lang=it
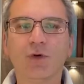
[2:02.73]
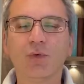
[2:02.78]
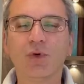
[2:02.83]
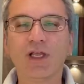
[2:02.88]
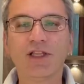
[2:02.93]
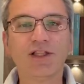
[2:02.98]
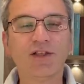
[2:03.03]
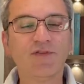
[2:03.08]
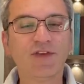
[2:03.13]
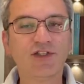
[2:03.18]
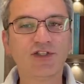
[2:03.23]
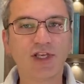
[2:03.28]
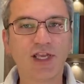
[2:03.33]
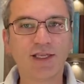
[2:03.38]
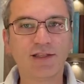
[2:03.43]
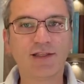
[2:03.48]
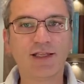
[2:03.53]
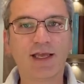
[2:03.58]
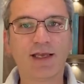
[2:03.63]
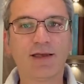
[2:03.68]
una di
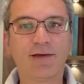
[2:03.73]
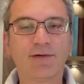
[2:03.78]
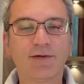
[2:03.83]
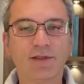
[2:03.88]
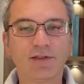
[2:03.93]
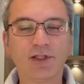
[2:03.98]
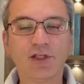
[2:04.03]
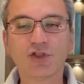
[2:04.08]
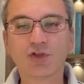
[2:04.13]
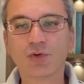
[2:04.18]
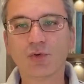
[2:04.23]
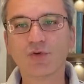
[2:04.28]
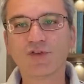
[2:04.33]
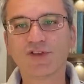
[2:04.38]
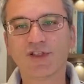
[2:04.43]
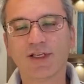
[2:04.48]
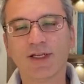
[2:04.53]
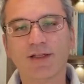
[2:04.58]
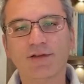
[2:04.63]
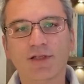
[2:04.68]
vicenda
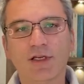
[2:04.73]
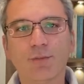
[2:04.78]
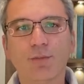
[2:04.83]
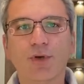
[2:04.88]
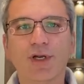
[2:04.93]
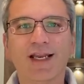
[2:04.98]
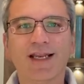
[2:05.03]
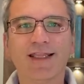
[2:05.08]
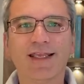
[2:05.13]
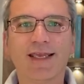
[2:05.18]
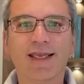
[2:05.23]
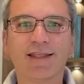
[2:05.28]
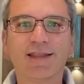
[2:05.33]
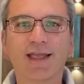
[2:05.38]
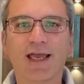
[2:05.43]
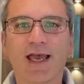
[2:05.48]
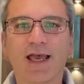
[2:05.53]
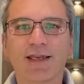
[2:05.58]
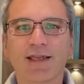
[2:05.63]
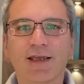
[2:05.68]
discussa nel Tribunale di
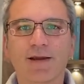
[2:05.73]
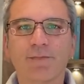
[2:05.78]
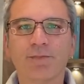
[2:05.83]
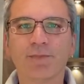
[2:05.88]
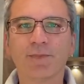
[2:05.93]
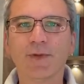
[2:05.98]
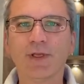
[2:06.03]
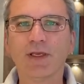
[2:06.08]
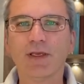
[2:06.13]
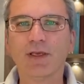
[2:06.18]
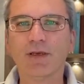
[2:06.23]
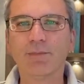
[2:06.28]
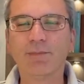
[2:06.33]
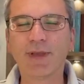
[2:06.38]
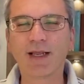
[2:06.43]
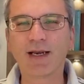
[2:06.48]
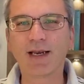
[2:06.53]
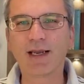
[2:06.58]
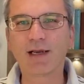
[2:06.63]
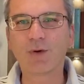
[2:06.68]
Catania,
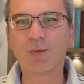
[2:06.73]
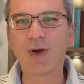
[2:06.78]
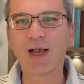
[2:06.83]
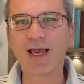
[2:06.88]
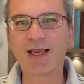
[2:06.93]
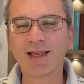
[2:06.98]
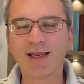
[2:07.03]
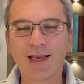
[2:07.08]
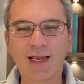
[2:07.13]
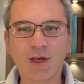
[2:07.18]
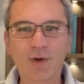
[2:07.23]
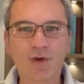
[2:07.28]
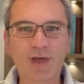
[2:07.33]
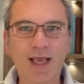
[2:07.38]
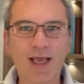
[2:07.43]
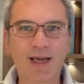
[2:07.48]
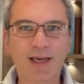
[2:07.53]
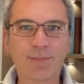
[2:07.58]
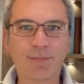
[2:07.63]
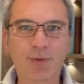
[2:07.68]
per la quale la
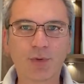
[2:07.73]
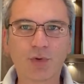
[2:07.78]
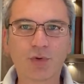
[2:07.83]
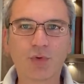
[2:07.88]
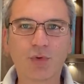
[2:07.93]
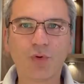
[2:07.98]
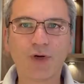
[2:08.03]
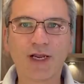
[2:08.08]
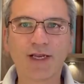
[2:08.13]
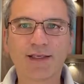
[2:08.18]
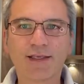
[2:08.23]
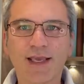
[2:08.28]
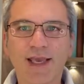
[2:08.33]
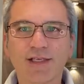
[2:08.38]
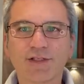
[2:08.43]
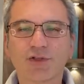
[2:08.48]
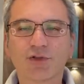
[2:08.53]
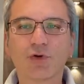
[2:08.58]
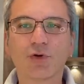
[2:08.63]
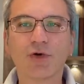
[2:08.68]
locale procura ha
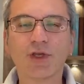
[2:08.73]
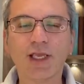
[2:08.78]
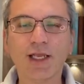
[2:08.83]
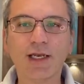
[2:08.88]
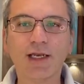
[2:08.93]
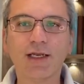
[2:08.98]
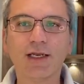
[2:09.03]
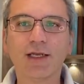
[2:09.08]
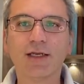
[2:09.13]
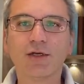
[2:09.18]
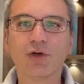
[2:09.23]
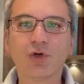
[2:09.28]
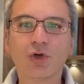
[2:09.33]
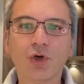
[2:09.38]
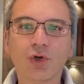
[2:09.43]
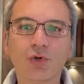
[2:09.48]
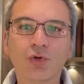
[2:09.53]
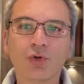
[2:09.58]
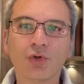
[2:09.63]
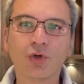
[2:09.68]
chiesto il
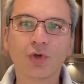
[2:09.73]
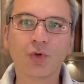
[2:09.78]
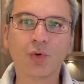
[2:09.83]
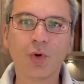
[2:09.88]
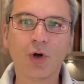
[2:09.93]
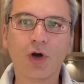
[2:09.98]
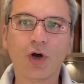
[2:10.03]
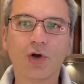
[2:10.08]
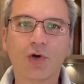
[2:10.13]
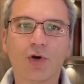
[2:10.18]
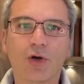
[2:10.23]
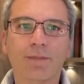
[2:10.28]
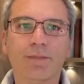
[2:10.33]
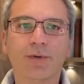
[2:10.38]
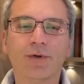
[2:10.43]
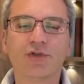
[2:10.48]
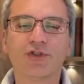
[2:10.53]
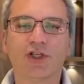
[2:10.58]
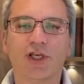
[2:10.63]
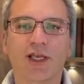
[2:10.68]
non luogo a
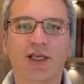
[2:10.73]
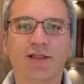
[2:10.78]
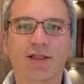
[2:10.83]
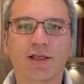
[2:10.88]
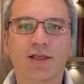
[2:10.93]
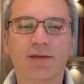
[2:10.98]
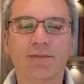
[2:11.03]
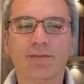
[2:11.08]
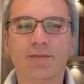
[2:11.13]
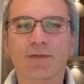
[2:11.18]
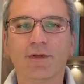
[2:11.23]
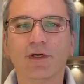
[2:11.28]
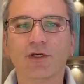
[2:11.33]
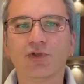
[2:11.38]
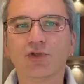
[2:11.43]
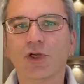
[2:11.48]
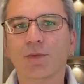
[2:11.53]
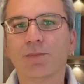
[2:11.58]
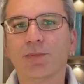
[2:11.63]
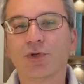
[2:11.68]
procedere,
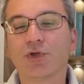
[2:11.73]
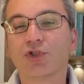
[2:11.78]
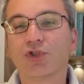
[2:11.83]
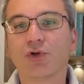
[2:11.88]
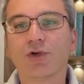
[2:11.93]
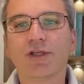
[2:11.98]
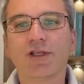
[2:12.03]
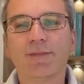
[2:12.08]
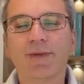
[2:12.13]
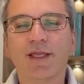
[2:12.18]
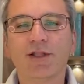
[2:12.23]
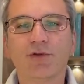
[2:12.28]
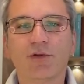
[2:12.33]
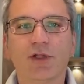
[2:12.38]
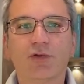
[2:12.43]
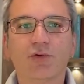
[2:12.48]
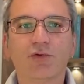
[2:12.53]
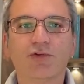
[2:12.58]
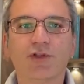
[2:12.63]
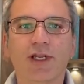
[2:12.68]
cioè il proscioglimento
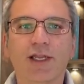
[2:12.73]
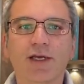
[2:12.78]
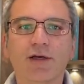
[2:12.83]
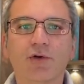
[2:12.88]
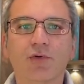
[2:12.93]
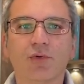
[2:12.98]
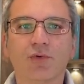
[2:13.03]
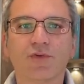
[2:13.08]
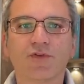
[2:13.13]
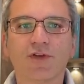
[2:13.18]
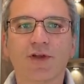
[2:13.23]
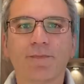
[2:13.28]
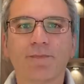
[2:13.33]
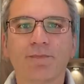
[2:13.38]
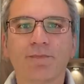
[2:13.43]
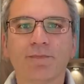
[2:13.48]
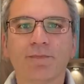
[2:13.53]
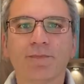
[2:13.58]
da tutte le accuse,